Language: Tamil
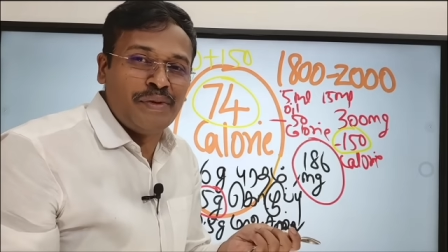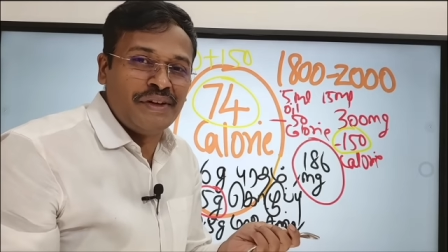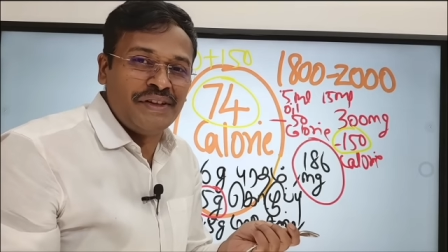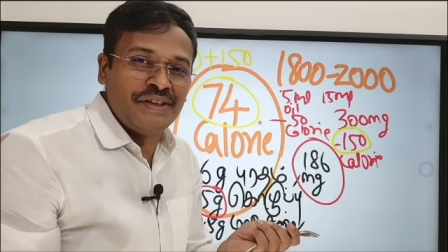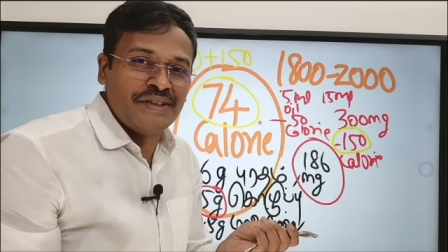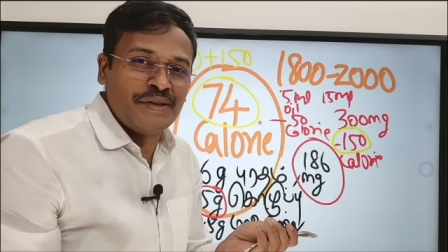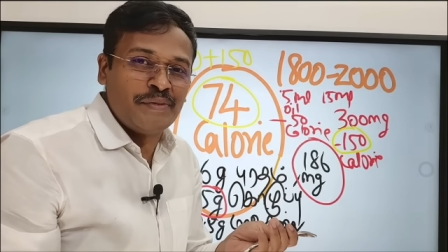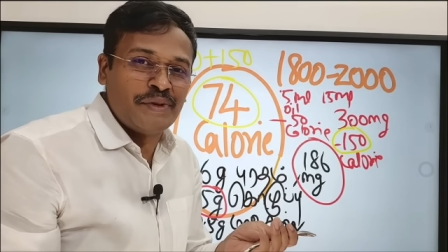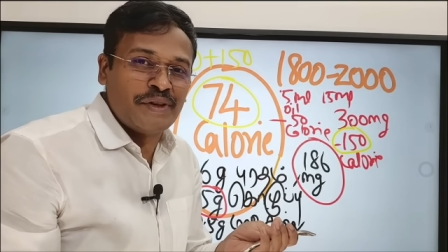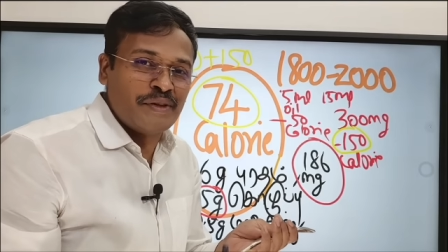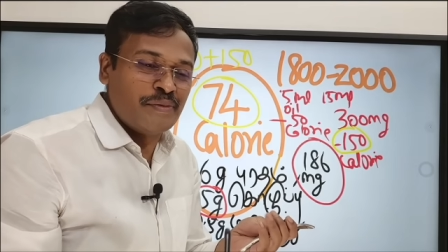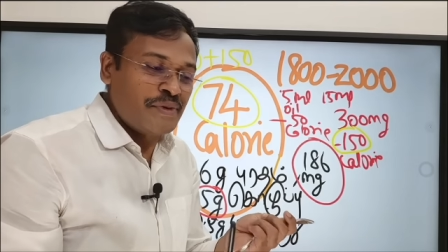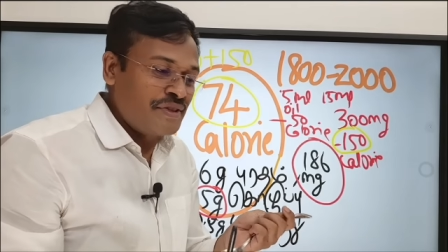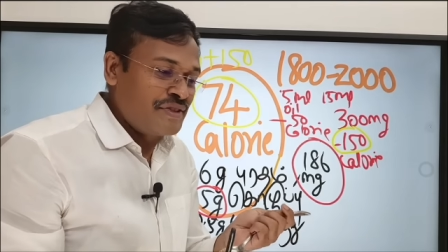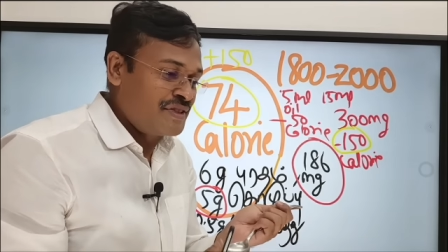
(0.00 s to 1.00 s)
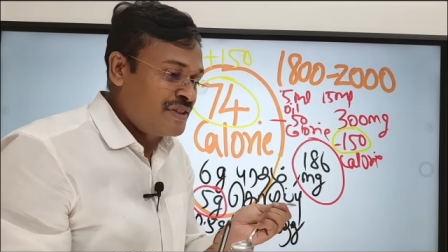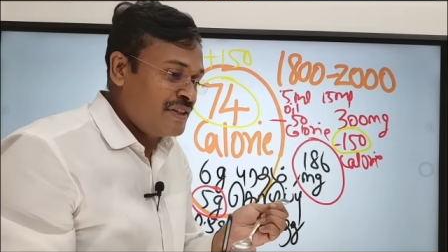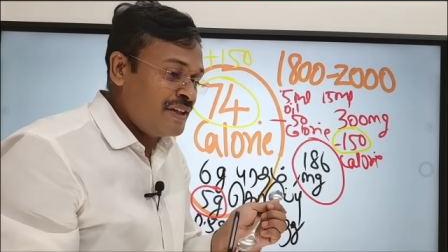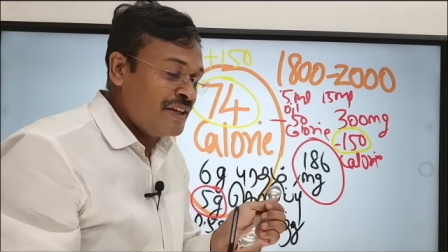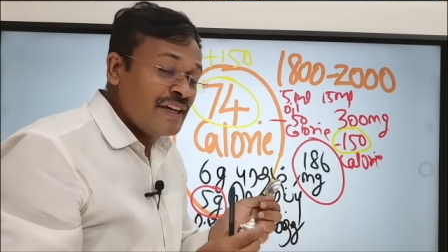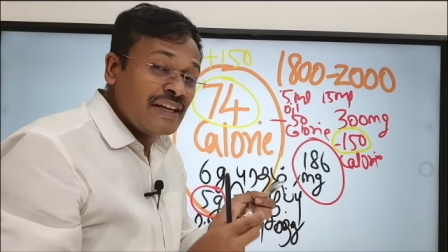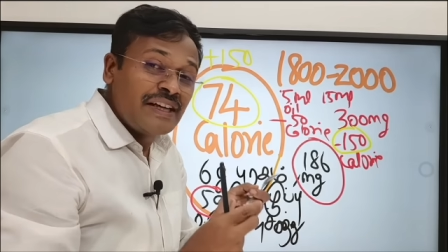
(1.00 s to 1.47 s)
பண்ணி சாப்பிடுறது பெஸ்ட்
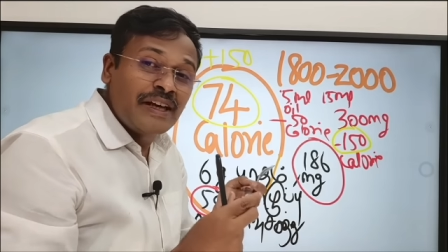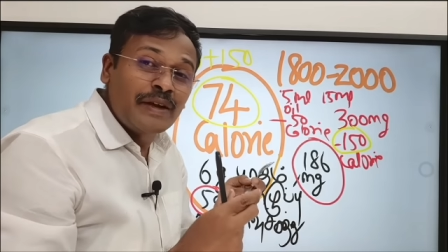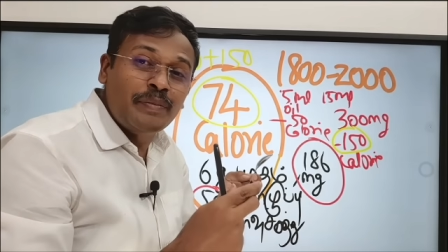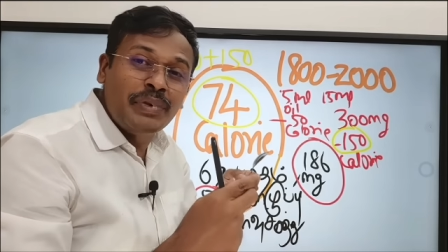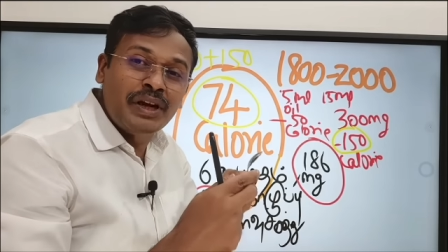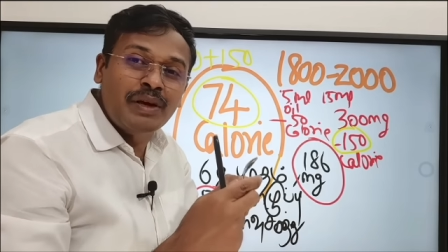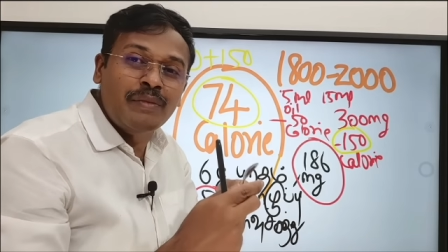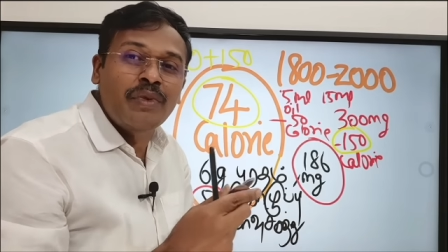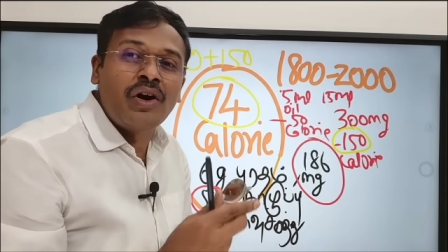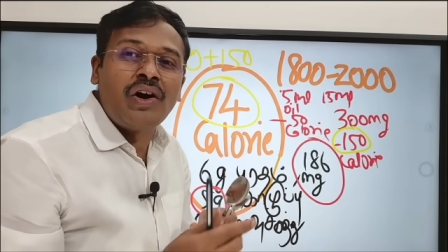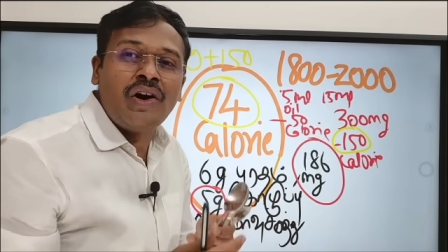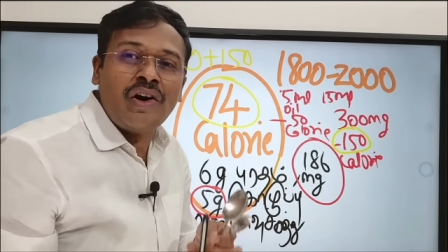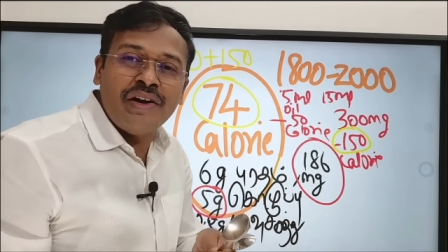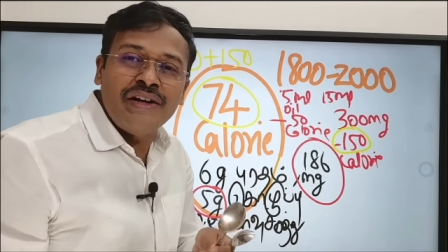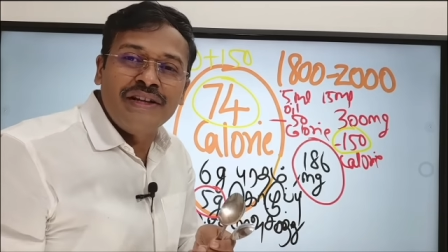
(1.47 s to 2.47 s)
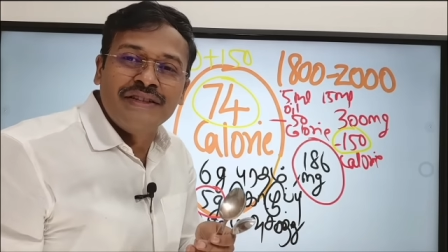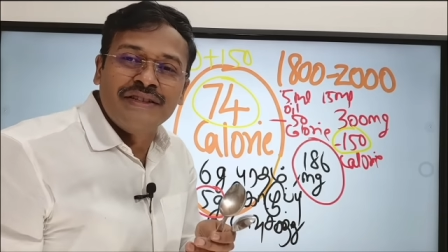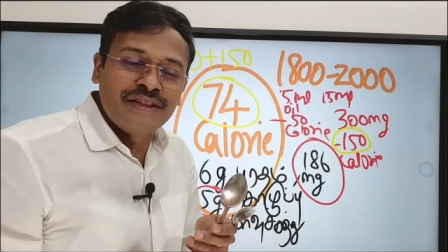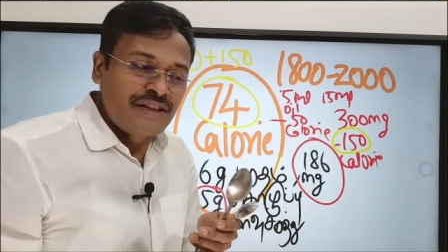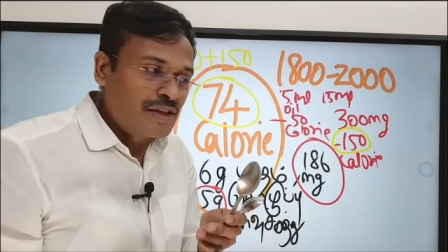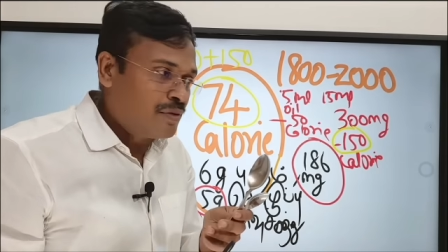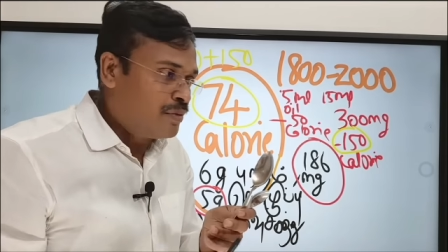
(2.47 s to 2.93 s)
எப்ப நம்ம ஆயில்
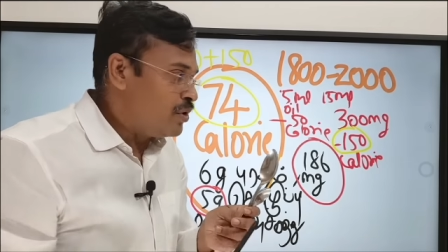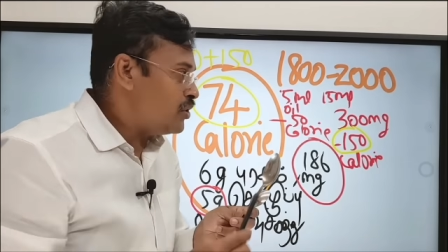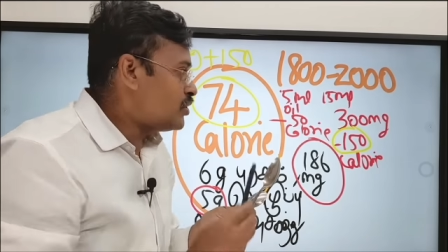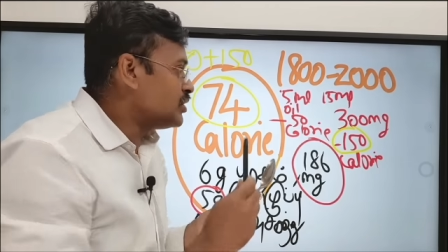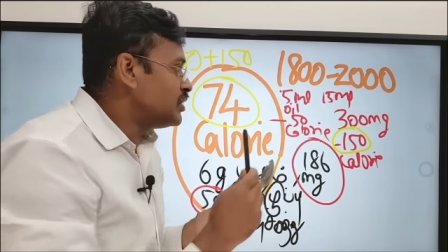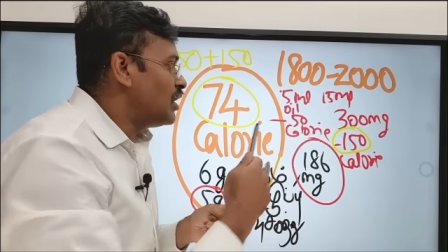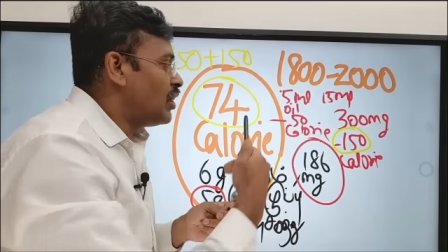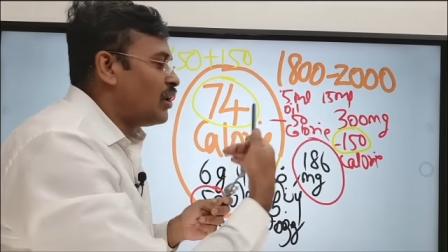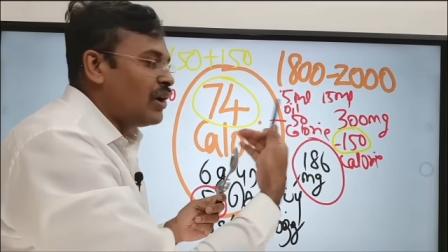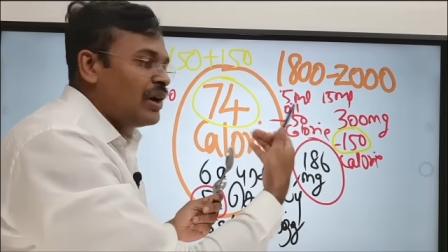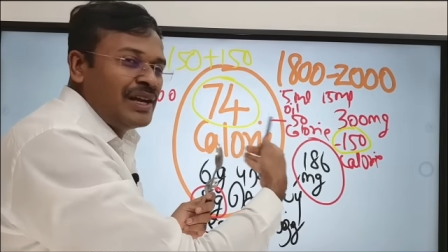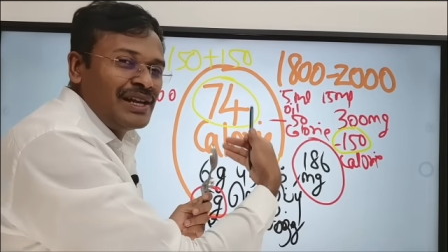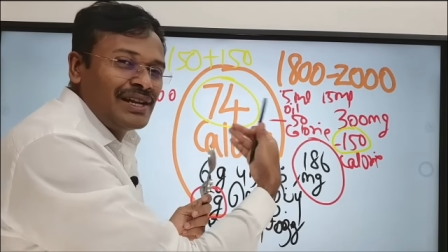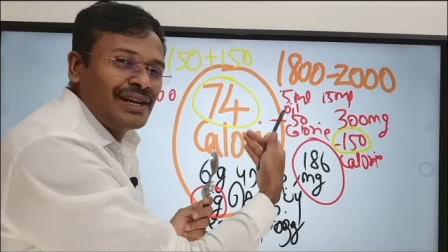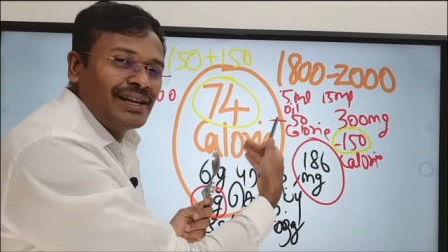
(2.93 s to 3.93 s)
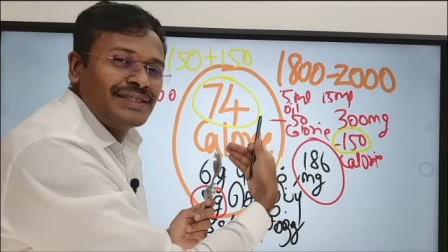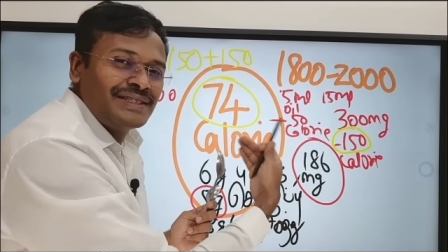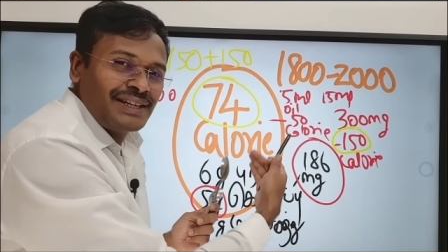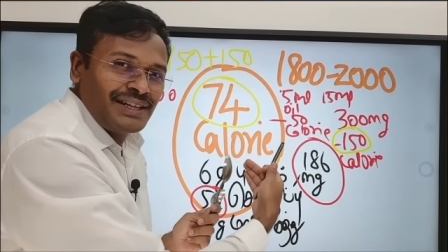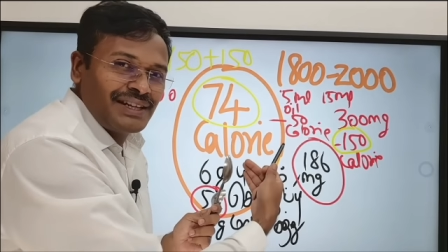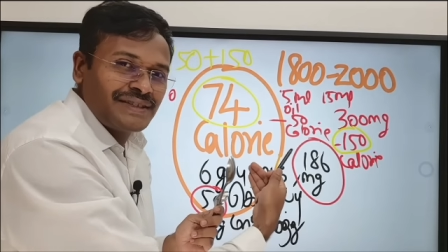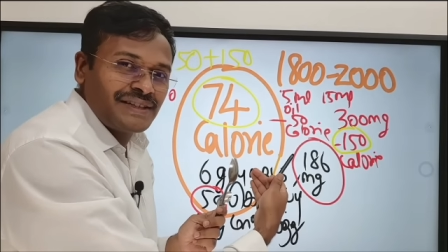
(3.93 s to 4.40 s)
சேர்த்துறோமோ இந்த ஆயில்கள்
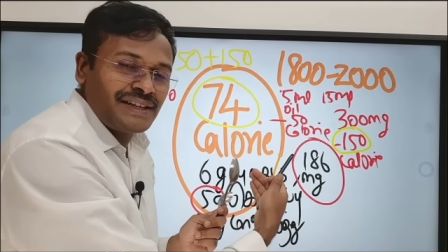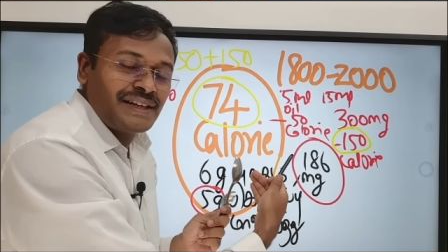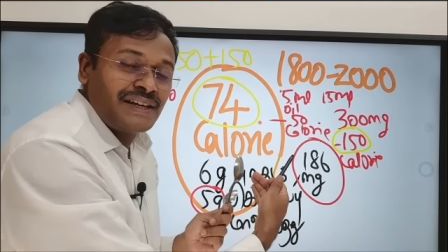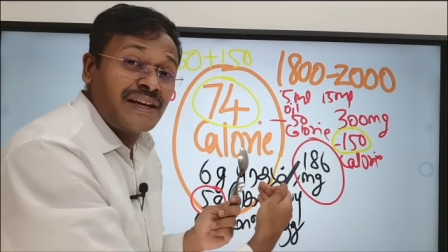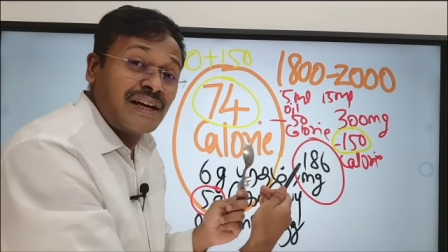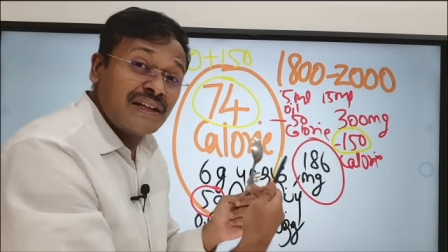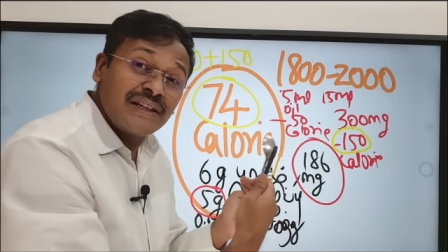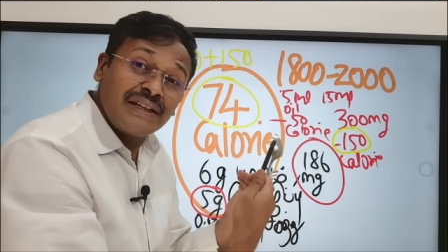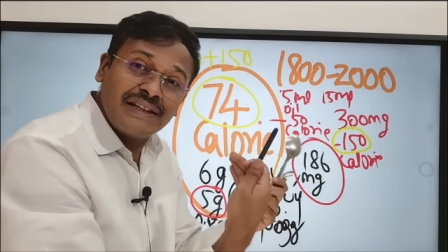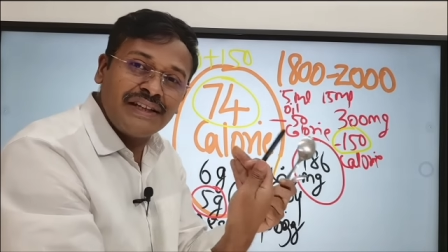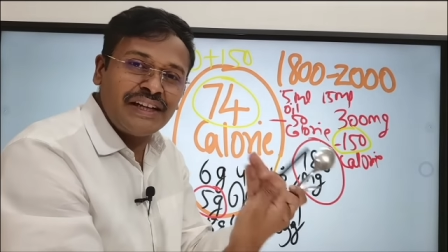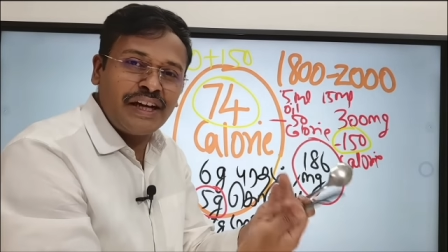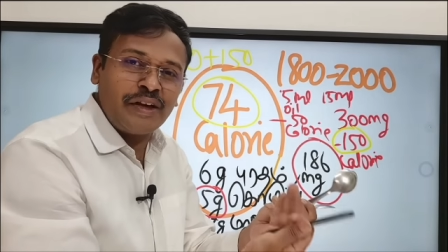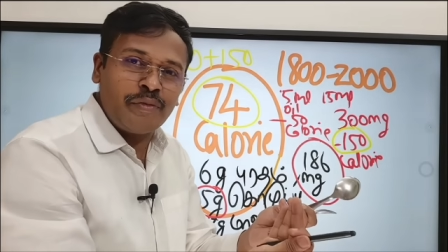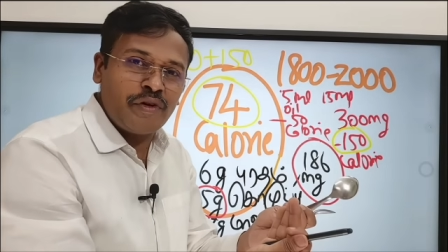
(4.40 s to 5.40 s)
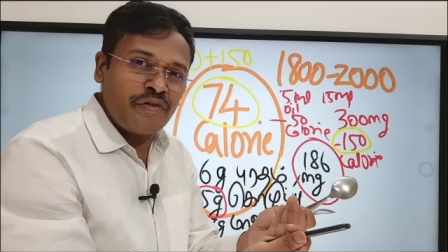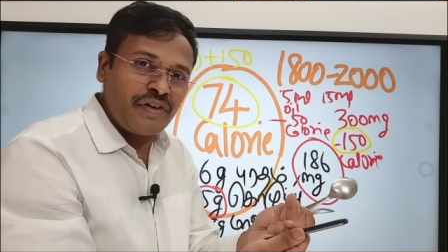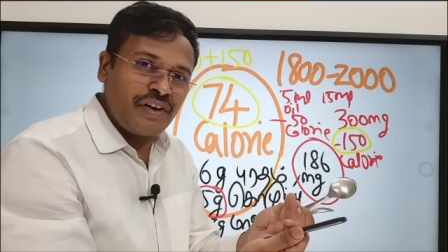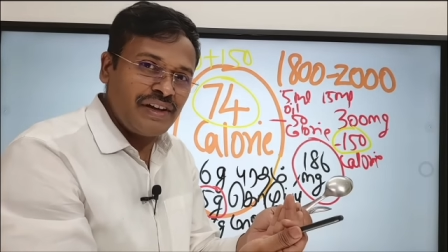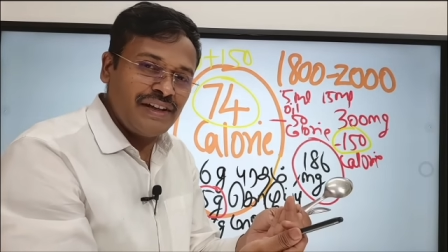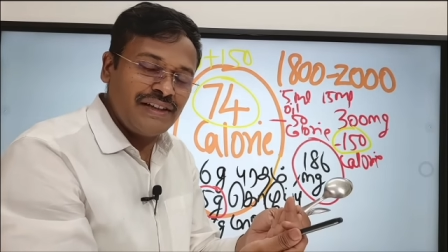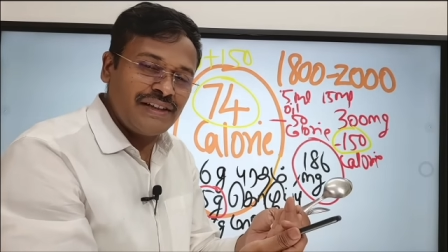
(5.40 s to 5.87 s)
சேர சேர அது என்ன டைப் ஆஃப்
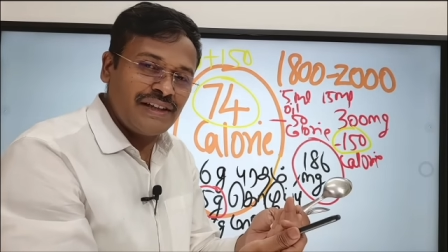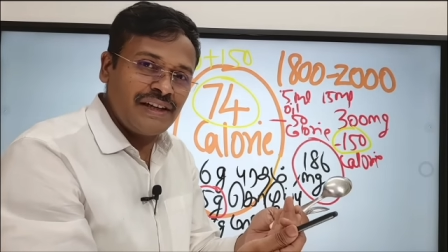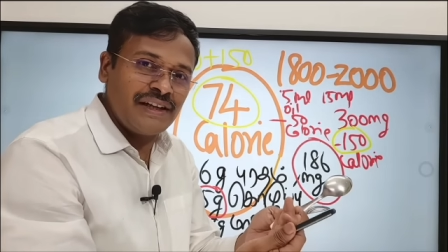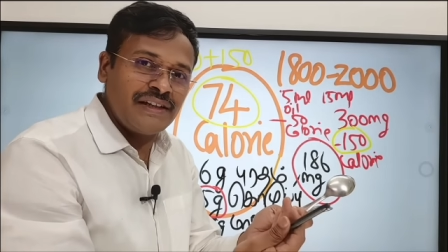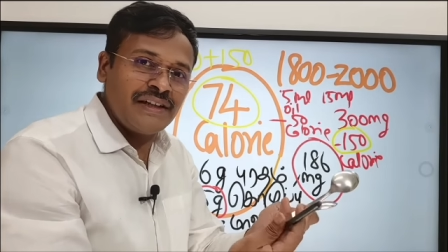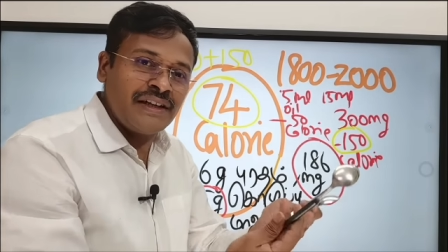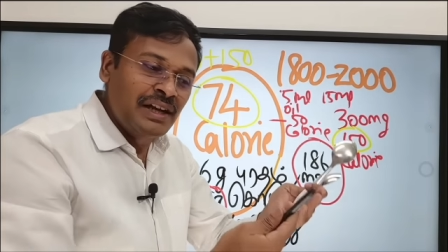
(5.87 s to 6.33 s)
ஆயில் தெரியாது